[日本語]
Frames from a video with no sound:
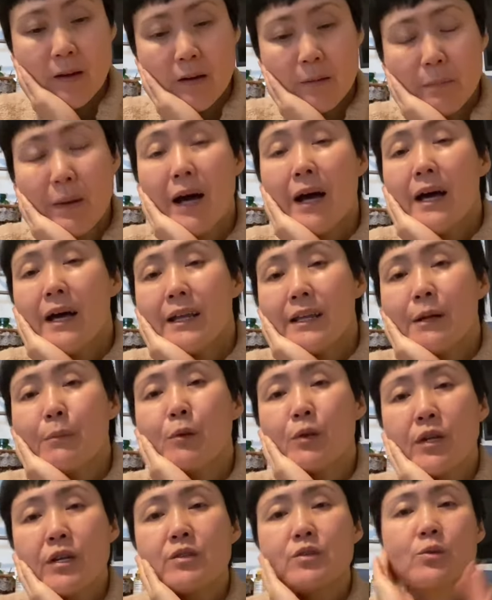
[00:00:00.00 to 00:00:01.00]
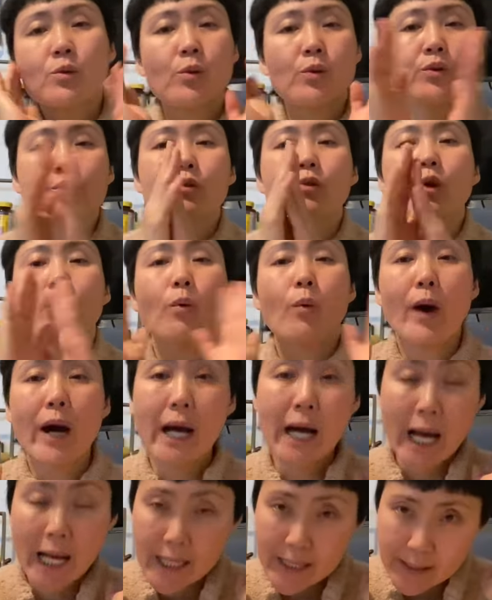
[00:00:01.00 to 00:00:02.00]
まあでもねそういうのは分
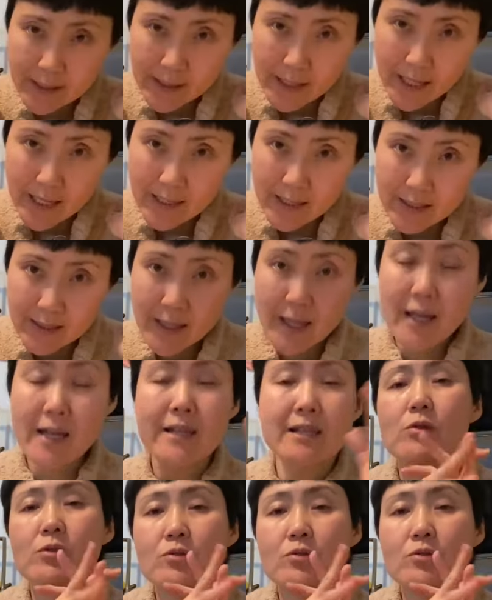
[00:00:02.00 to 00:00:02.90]
かっていて